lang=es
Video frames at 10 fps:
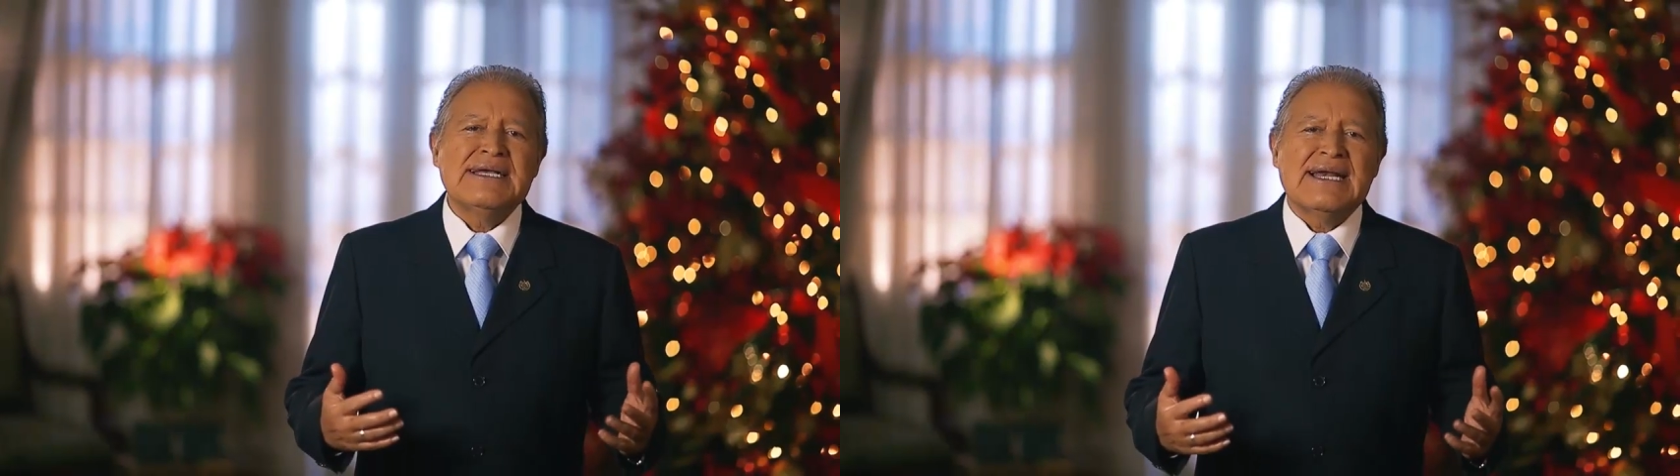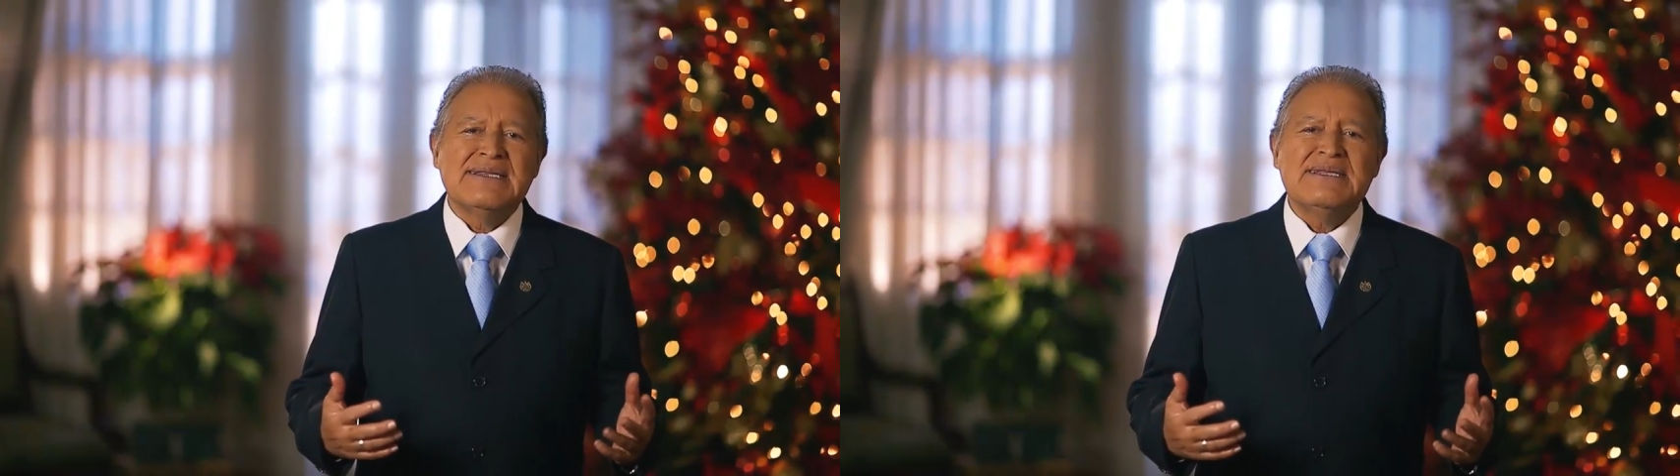
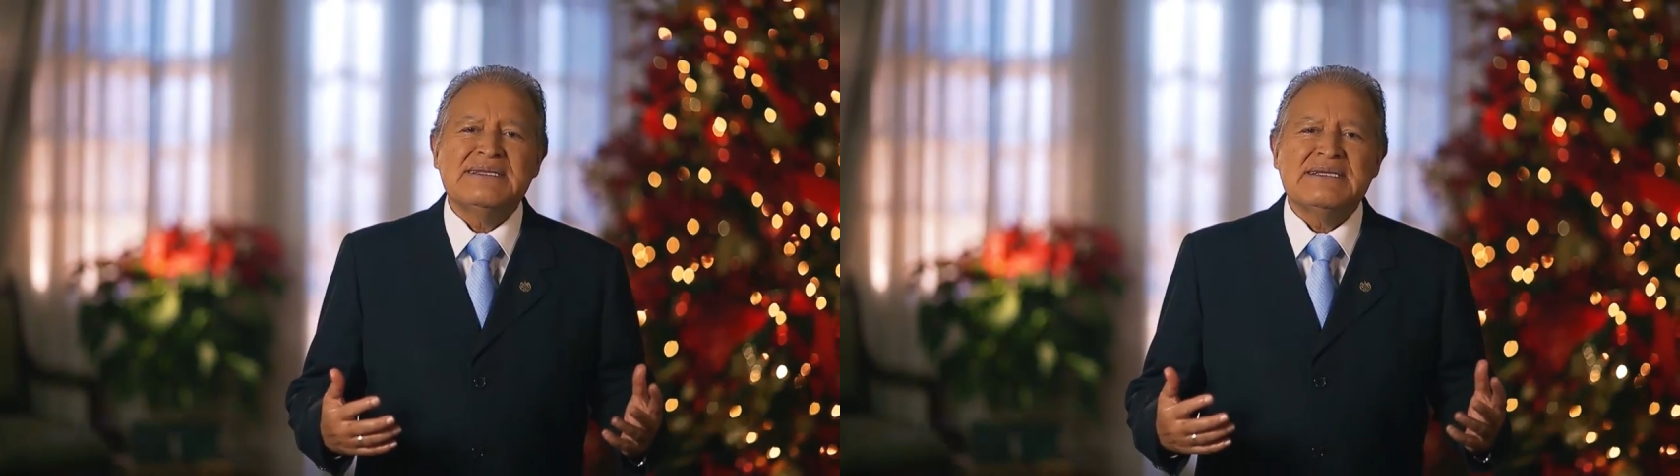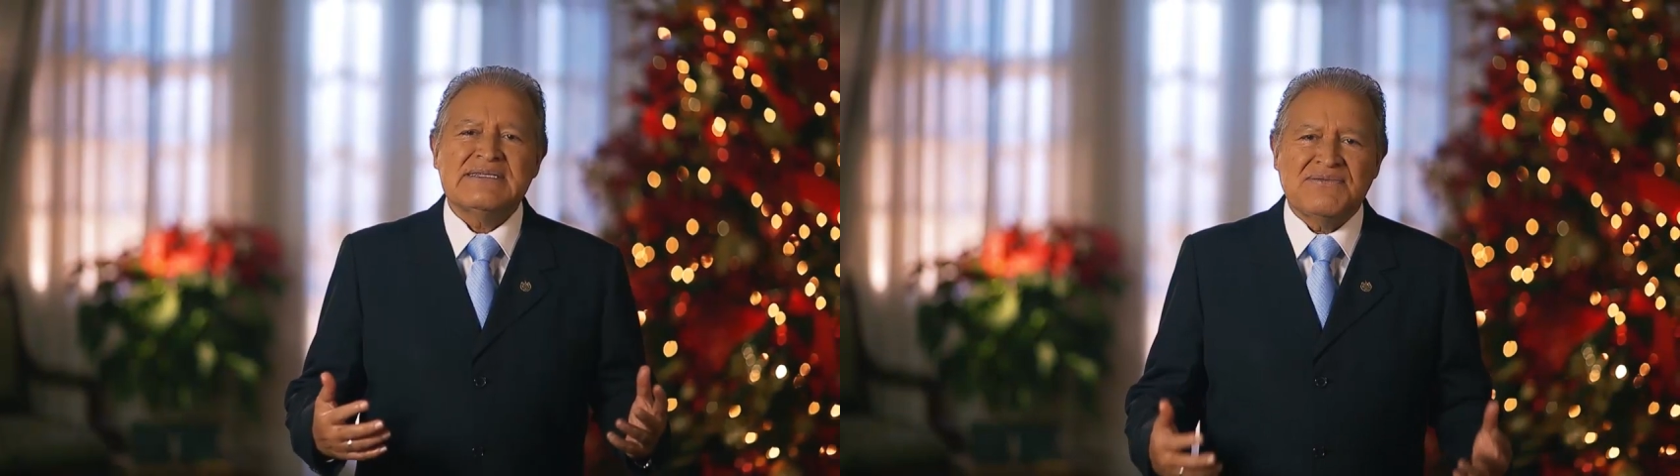
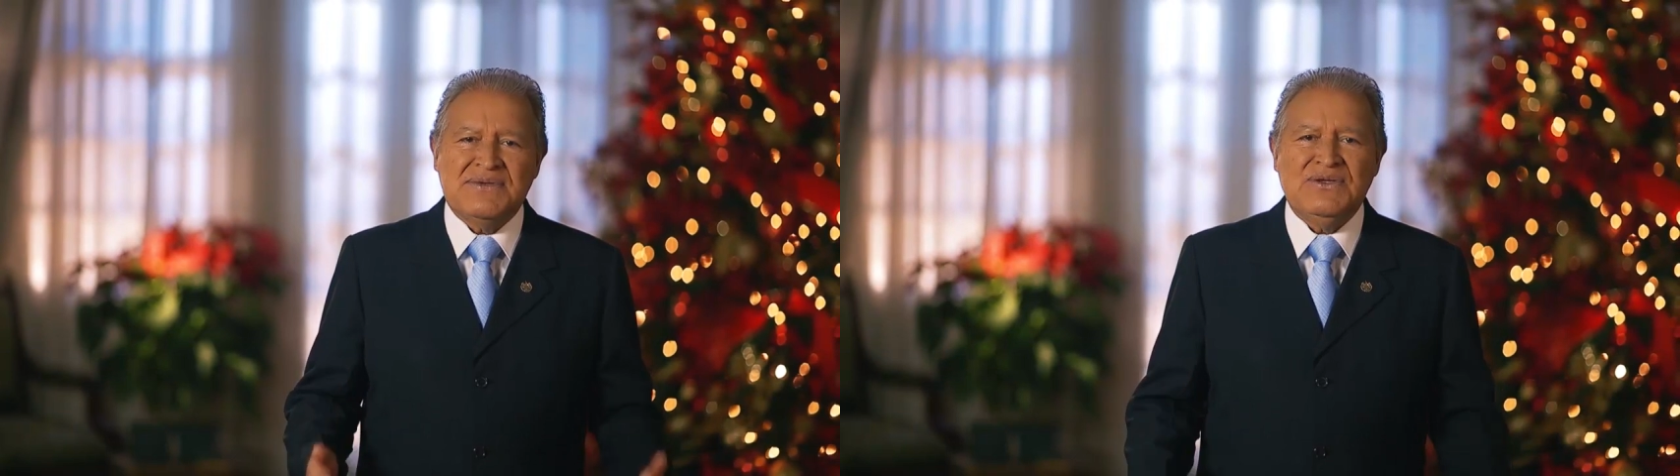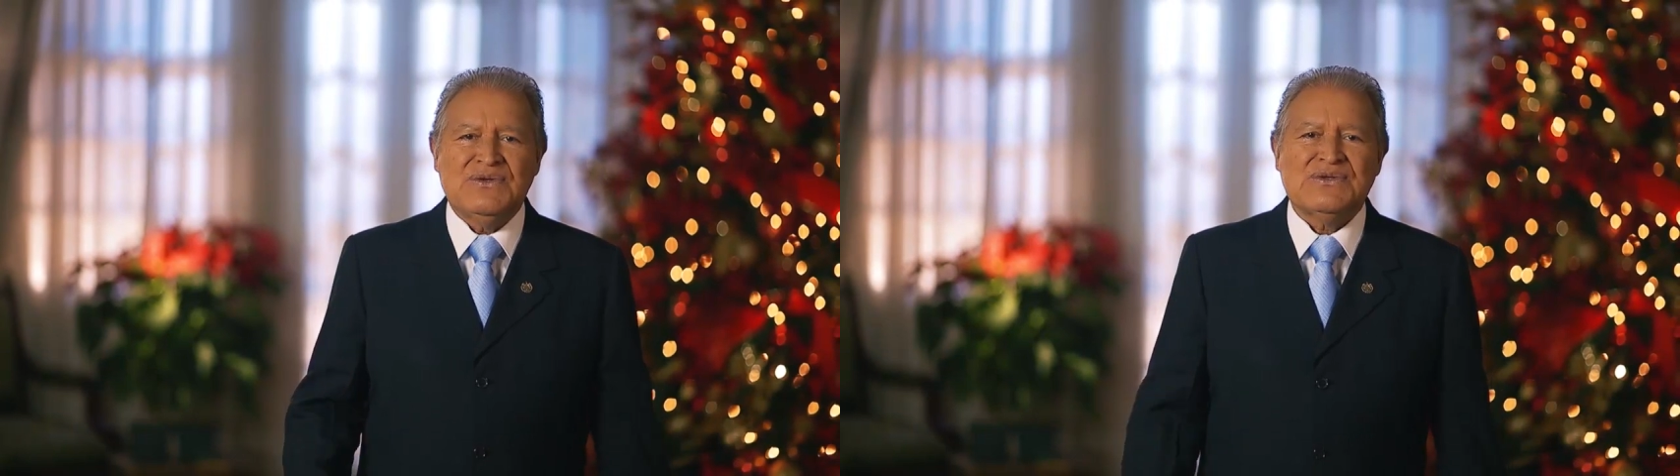grandes
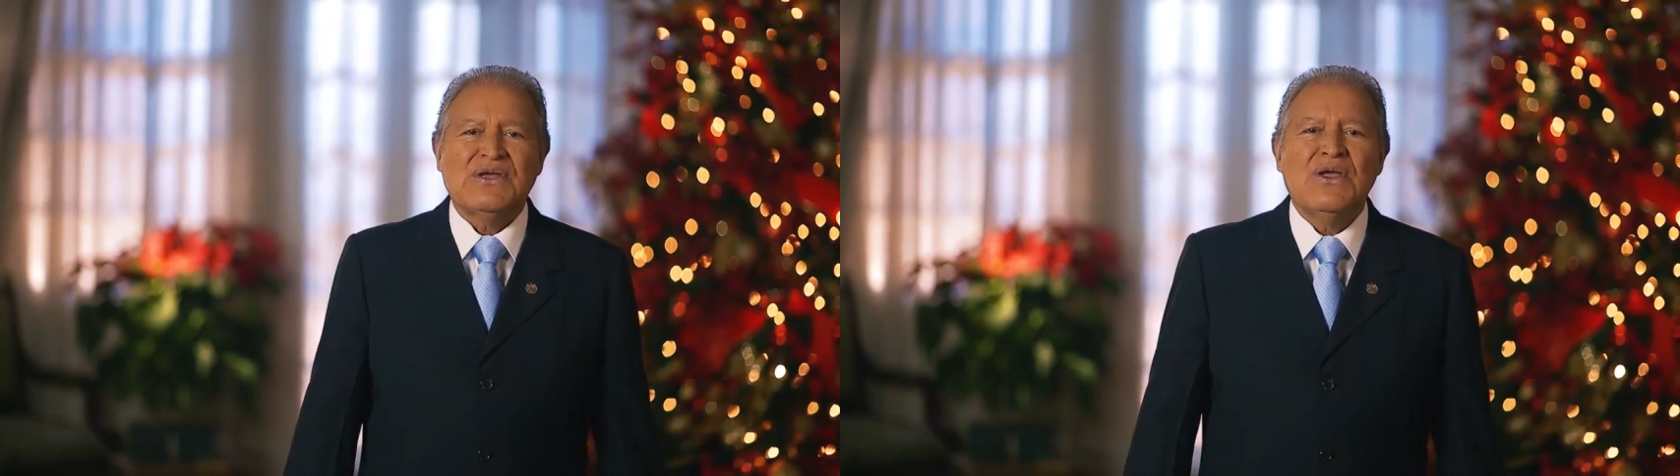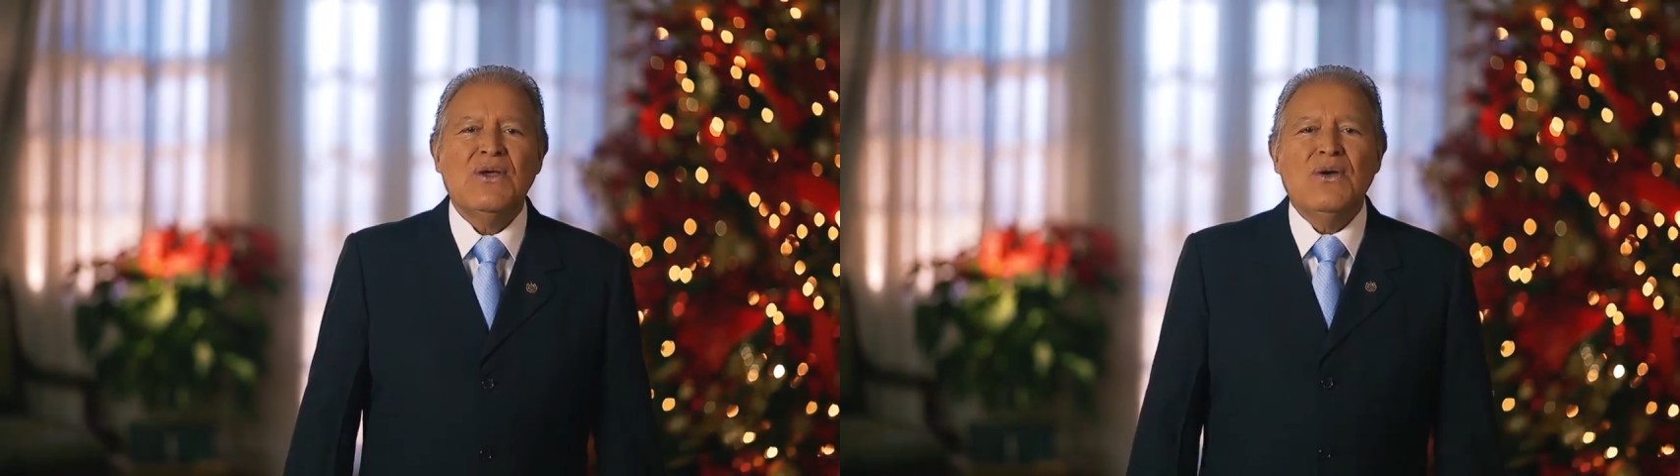desafíos.